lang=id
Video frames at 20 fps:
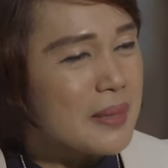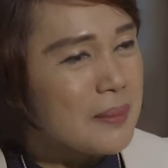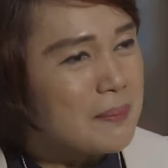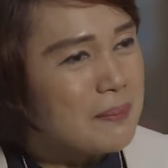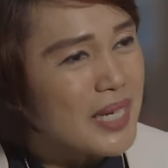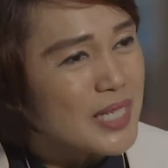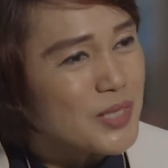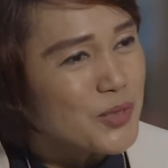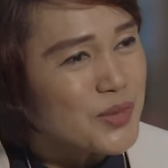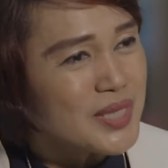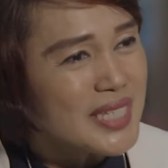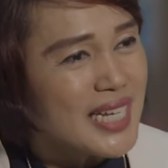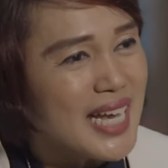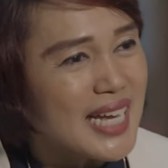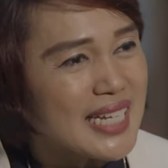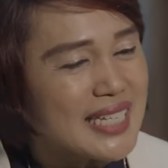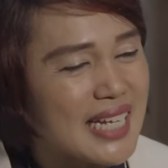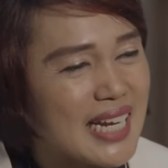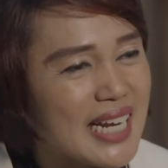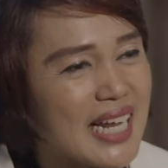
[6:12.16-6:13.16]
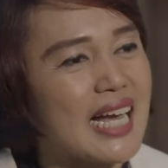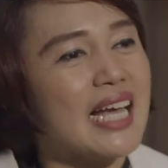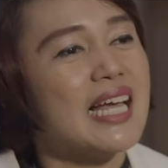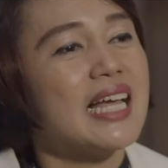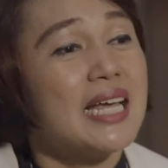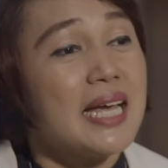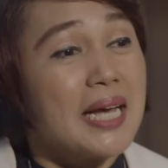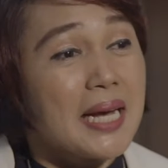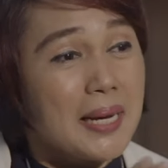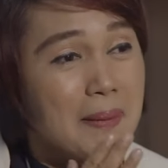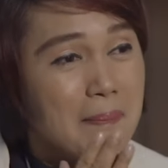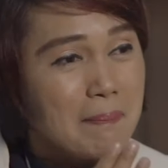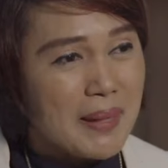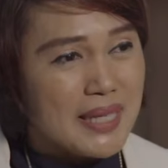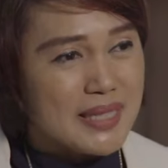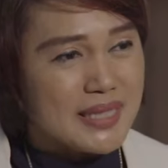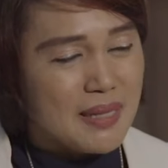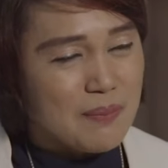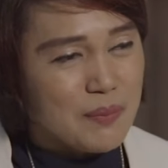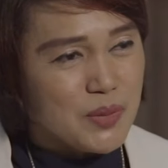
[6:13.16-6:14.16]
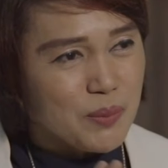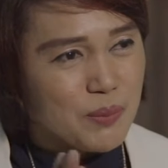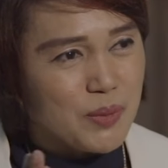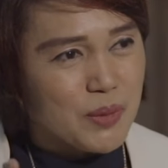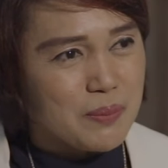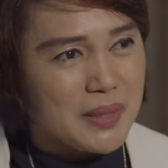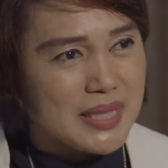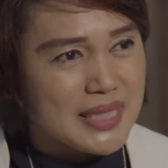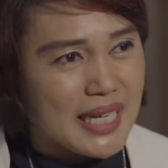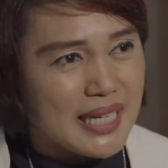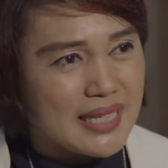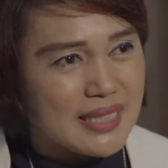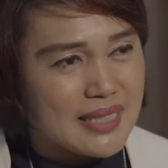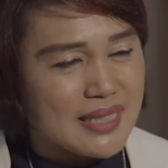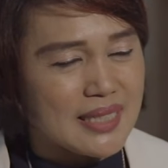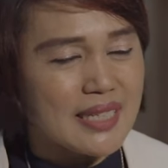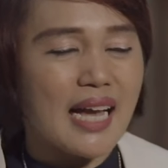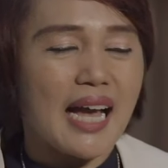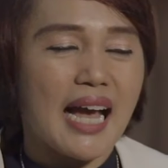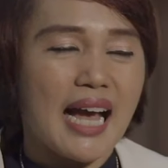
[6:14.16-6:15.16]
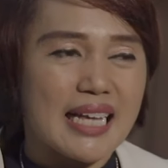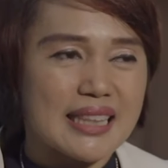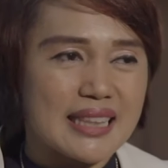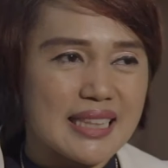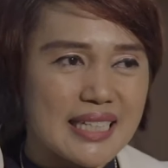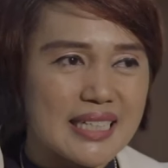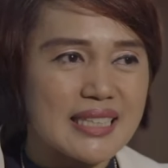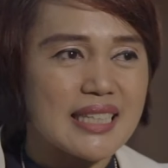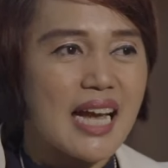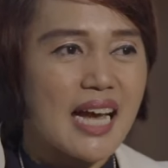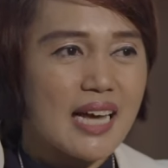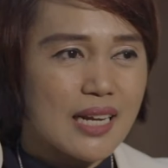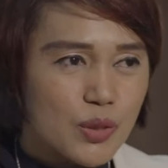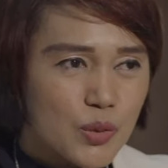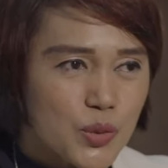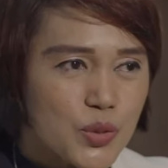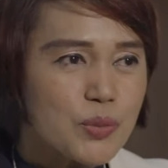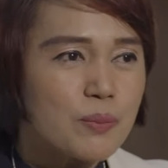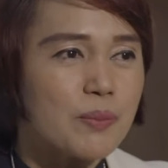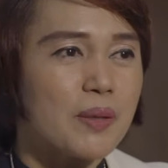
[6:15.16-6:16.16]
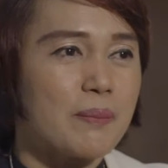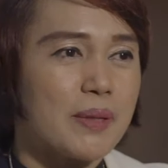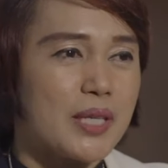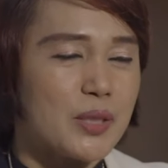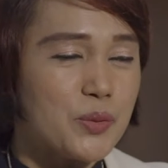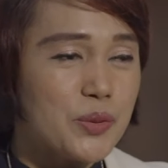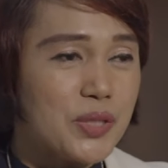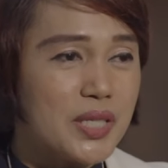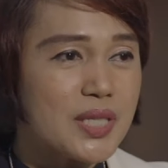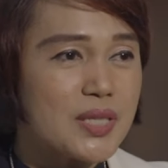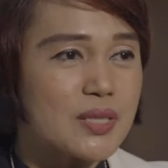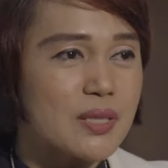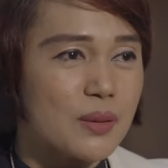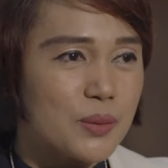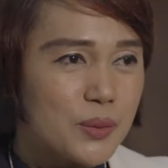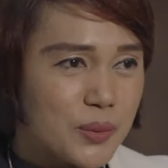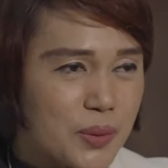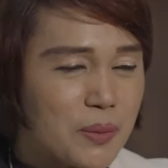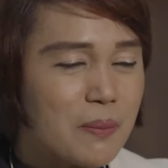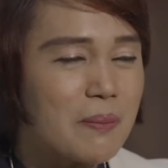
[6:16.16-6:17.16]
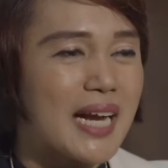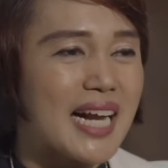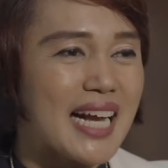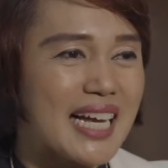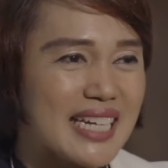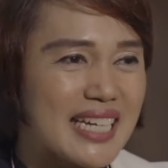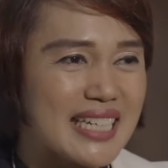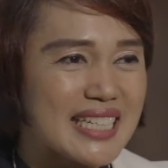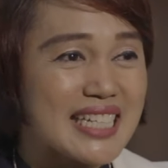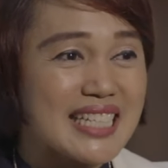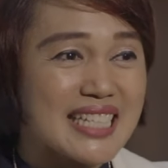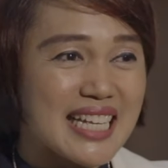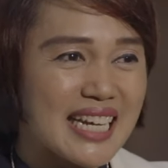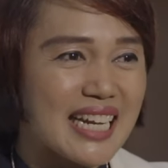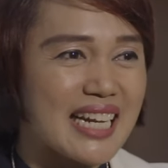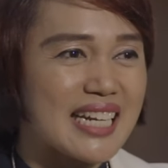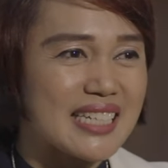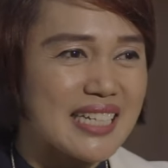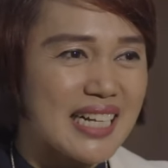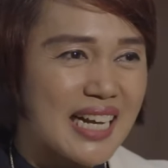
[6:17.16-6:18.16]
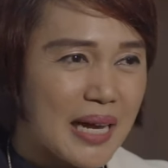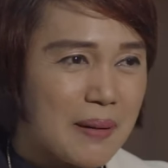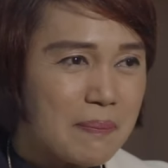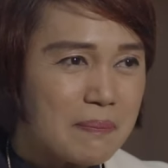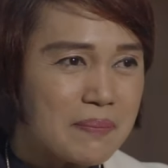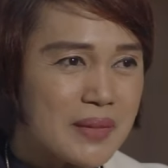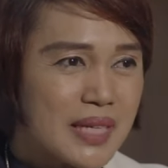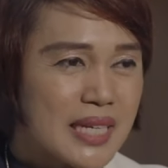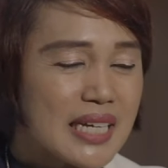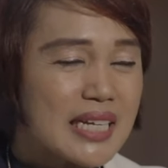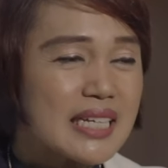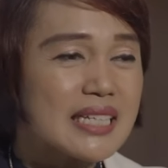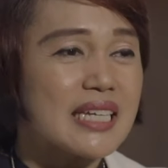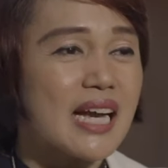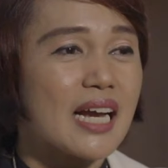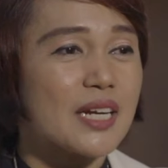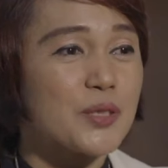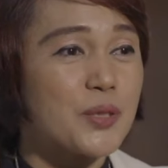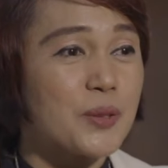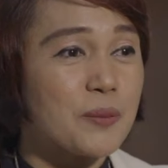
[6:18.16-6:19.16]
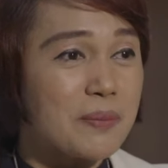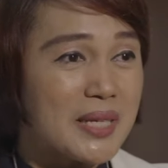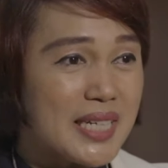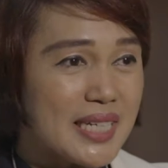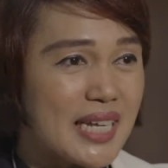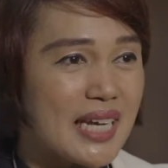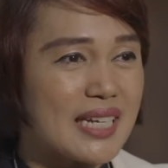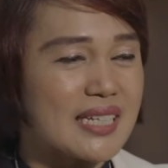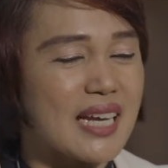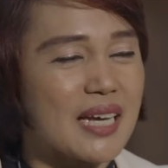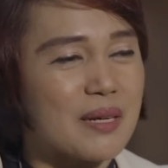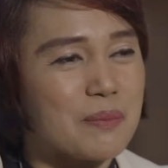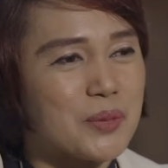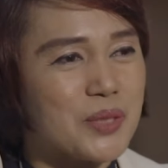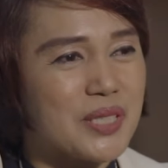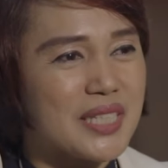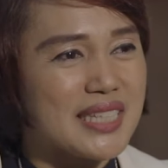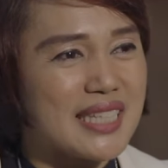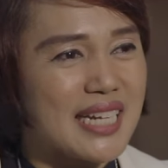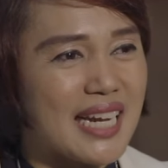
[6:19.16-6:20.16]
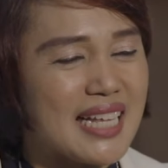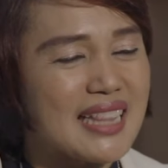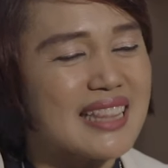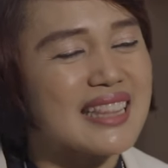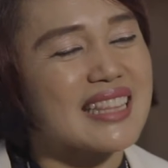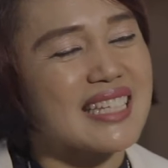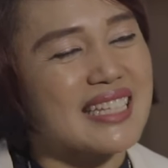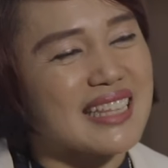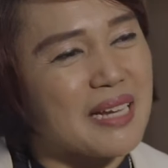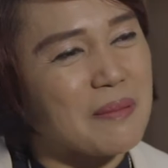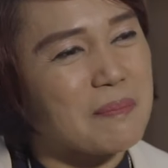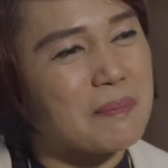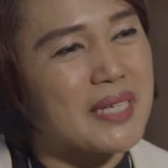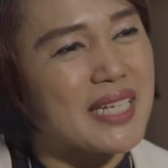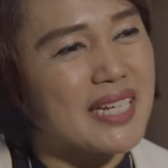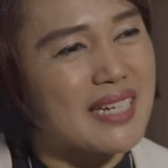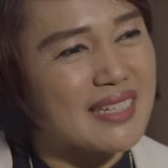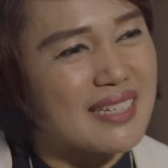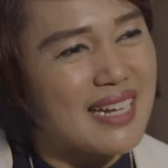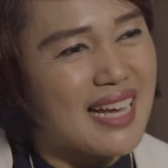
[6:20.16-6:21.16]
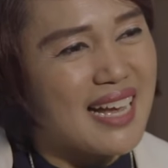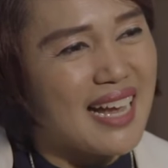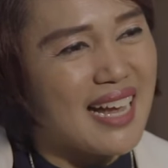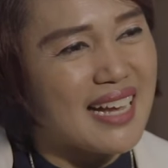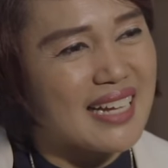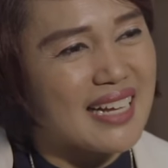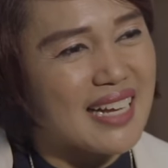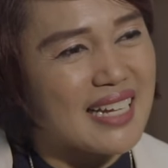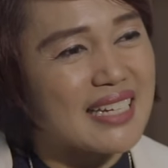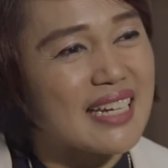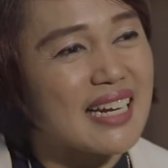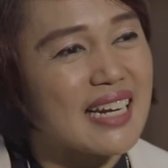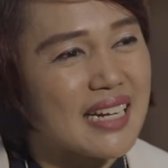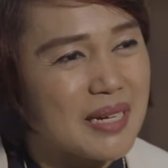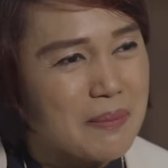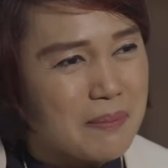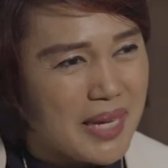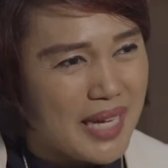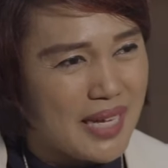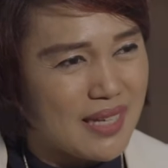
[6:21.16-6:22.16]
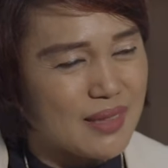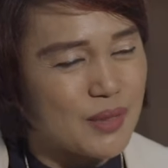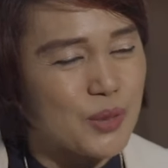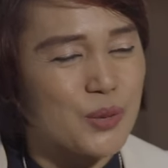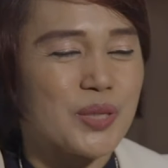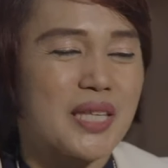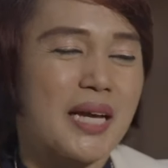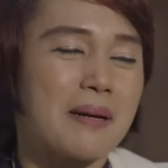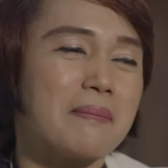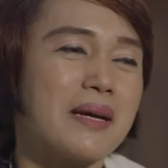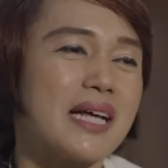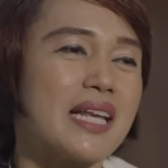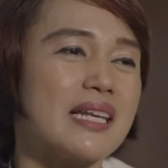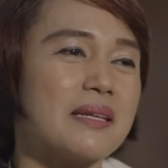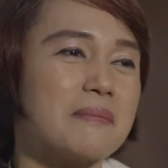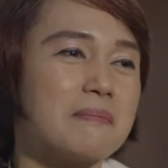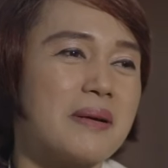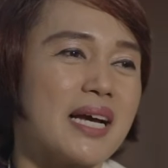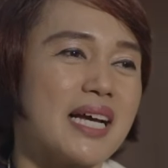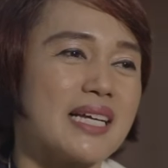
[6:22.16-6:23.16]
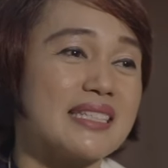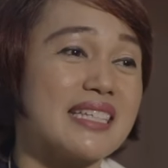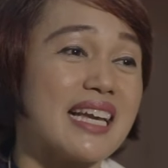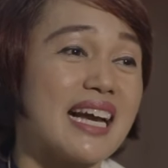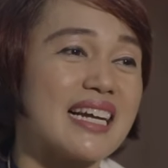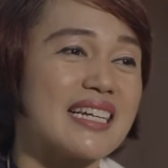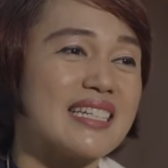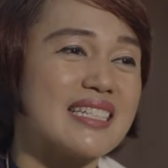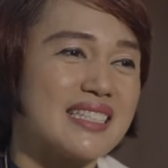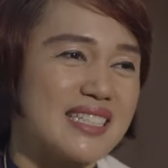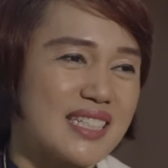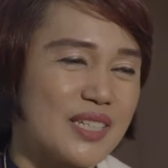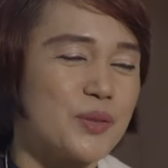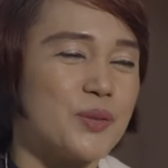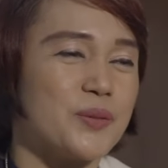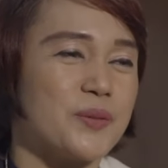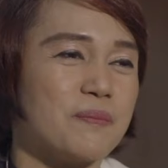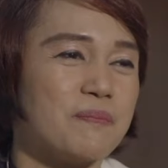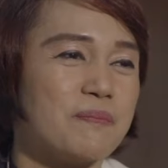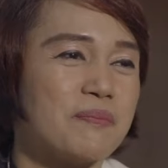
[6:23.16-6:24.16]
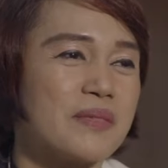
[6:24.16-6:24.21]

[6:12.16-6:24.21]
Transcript: Maksudnya adalah 4 jam sebelum bertanding, atlet harus memenuhi seluruh makanannya secara lengkap yang dominan karbohidrat tetapi rendah akan lemak, terutama lemak yang jenuh.